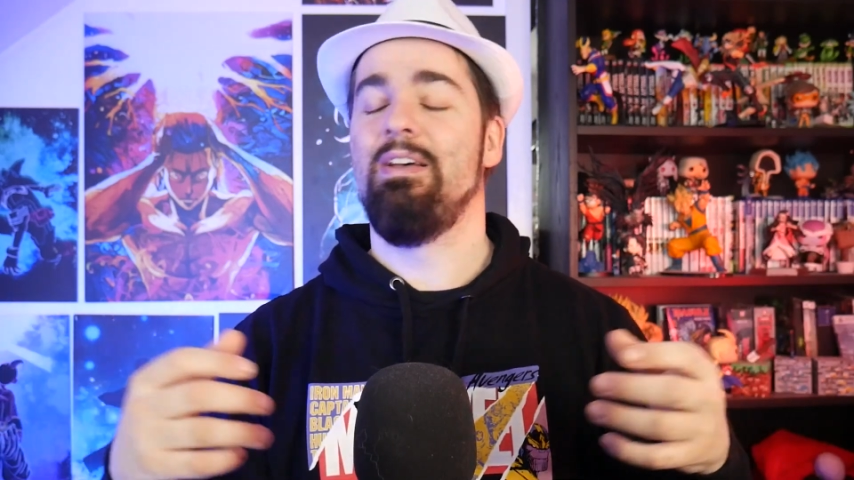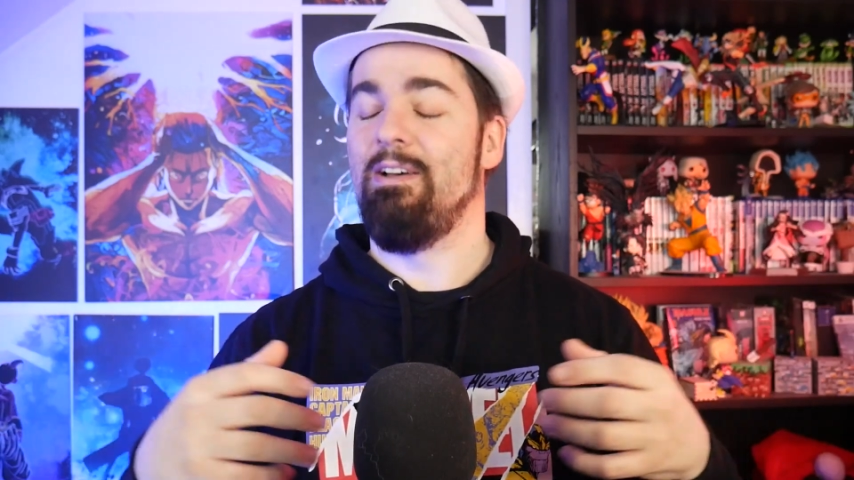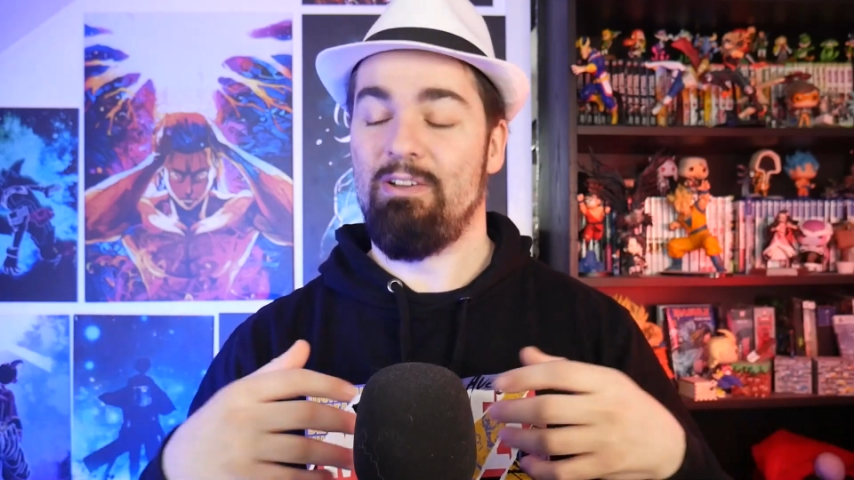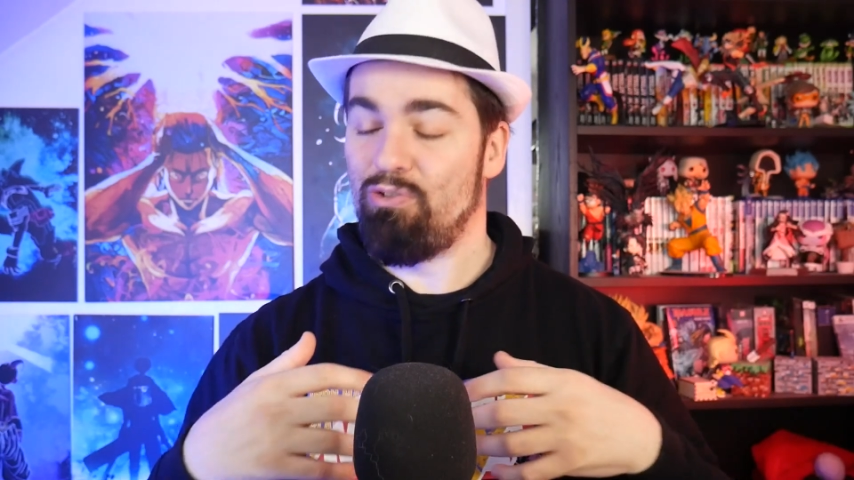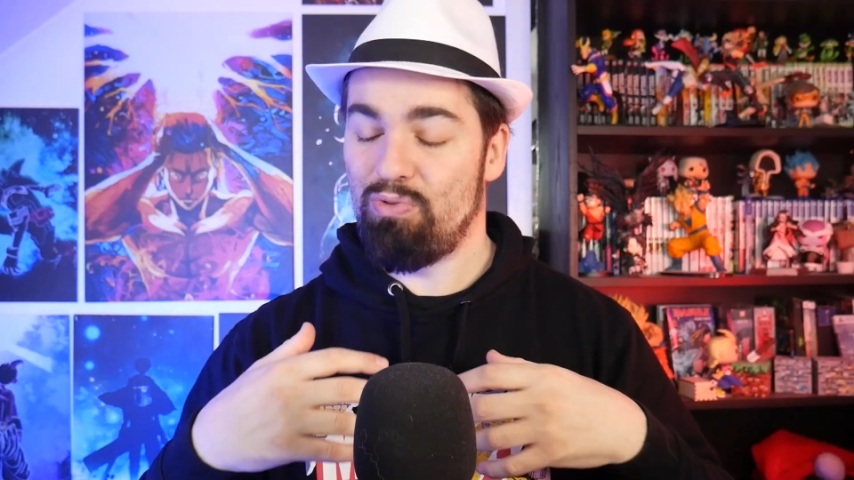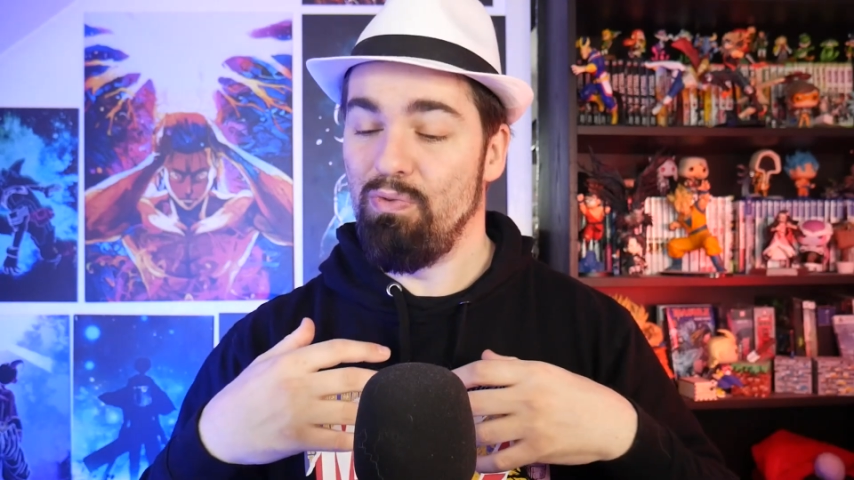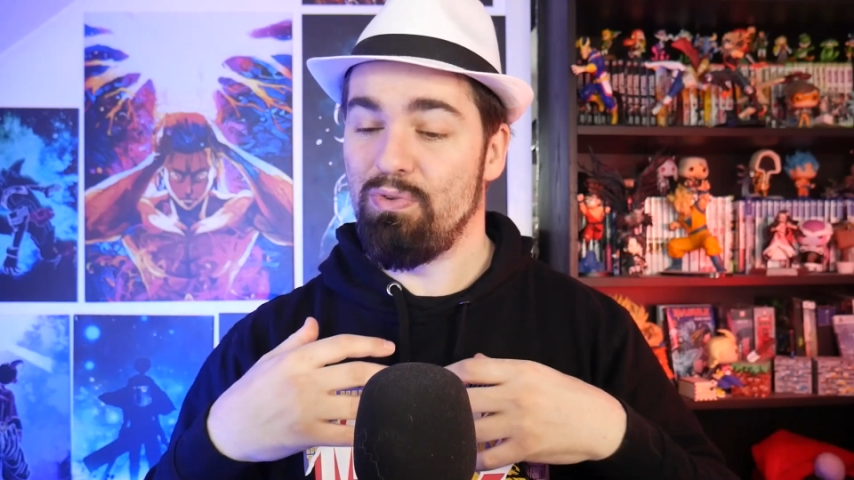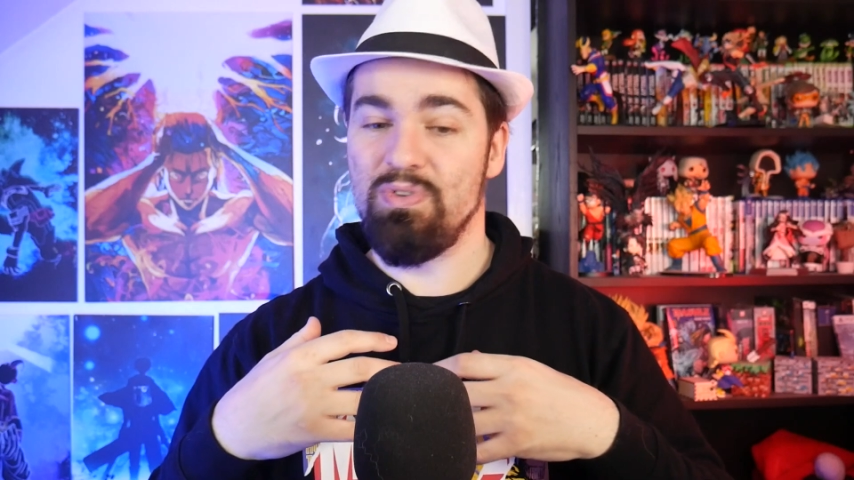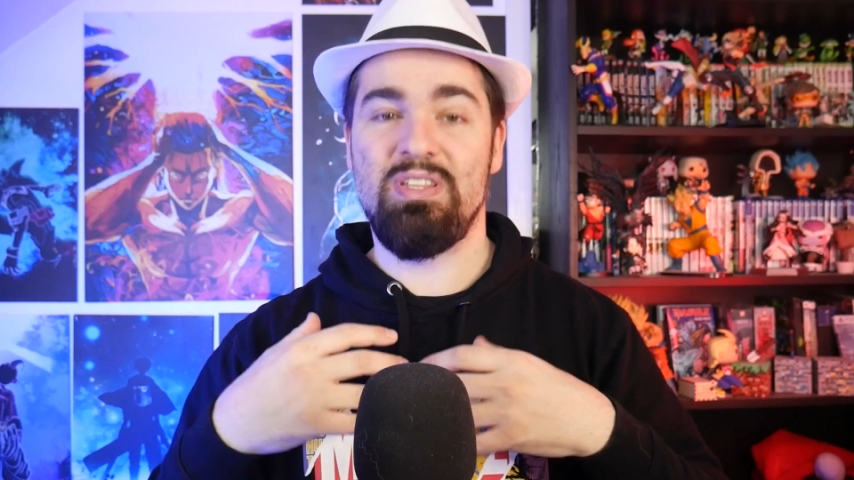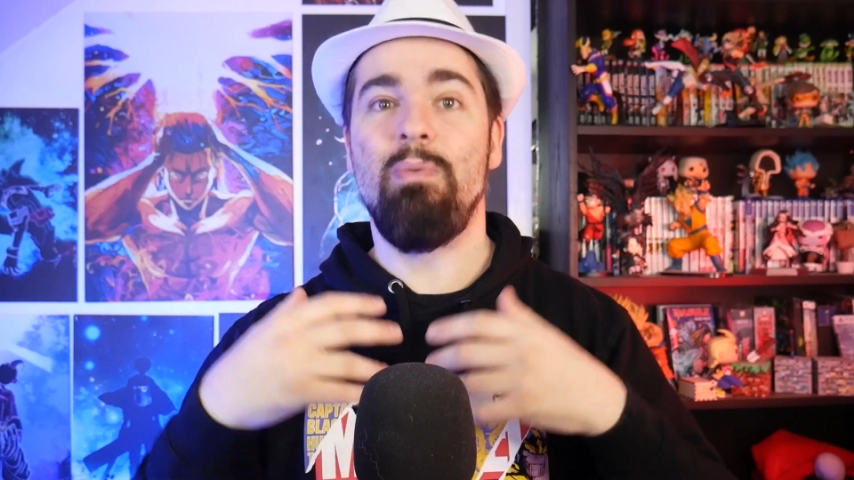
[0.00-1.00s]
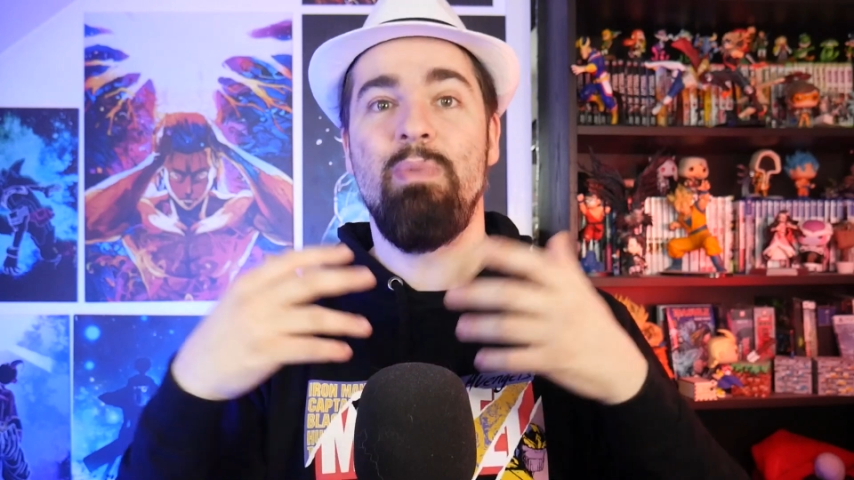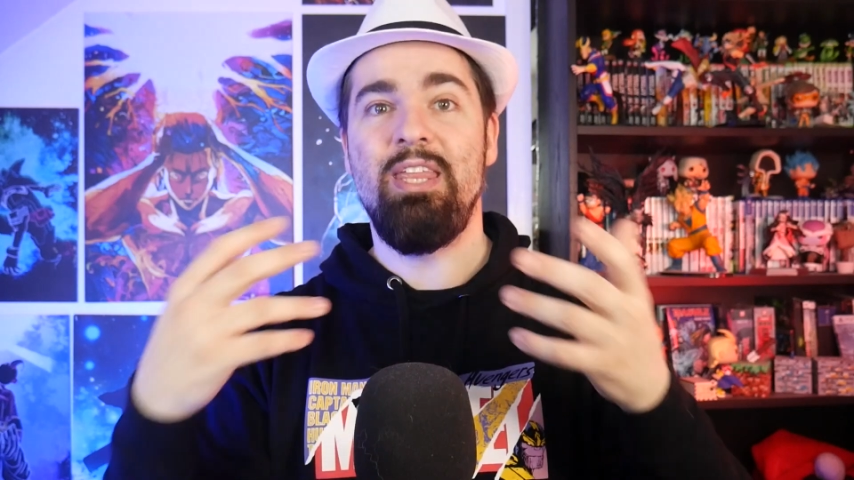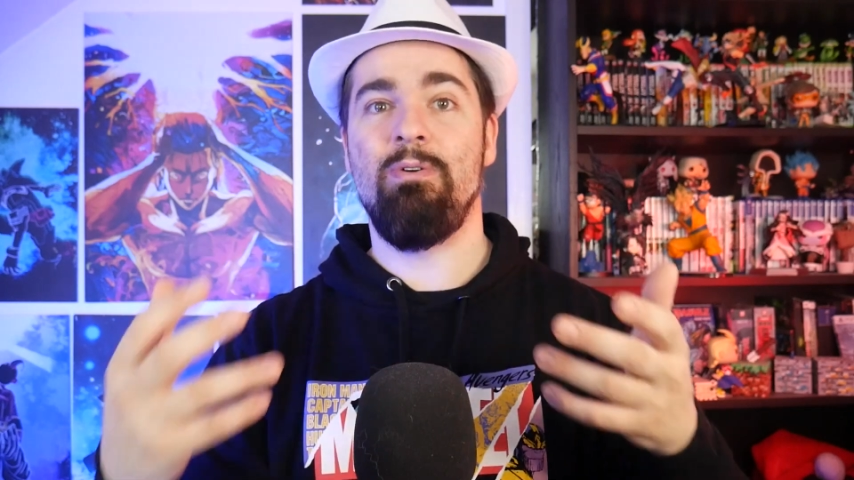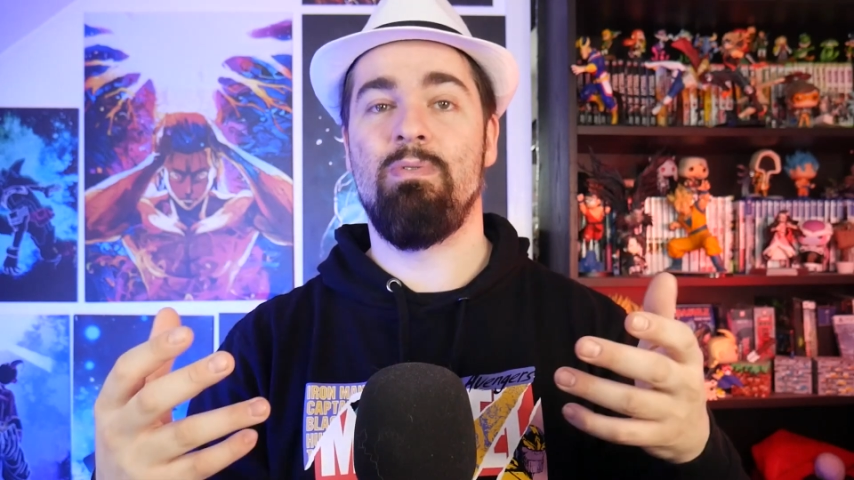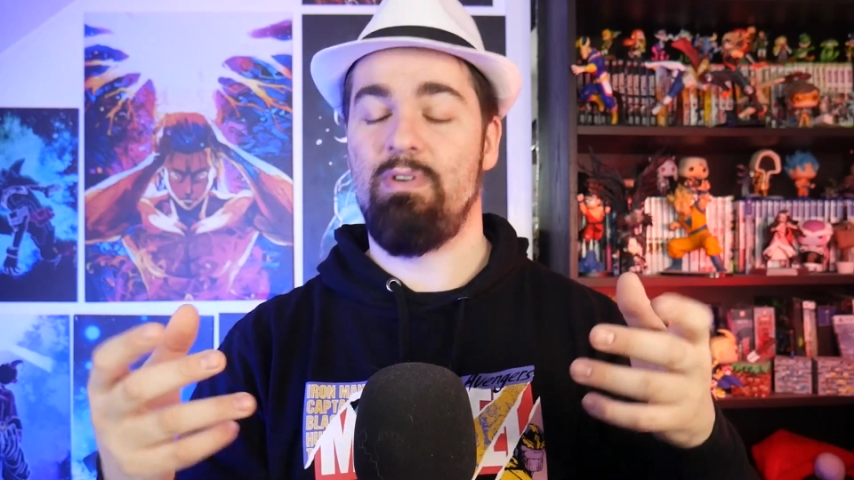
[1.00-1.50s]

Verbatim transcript: je trouve que c'est mignon